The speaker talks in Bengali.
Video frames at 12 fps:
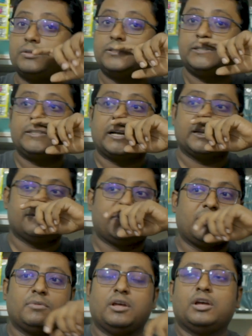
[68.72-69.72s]
সহ সি থার্টি
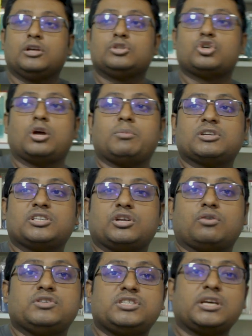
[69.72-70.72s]
ফাইভ ছয়
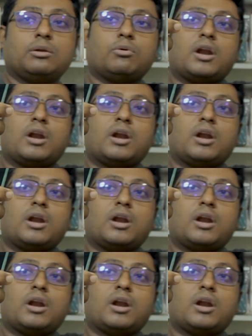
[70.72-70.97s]
মাসের অফিসিয়াল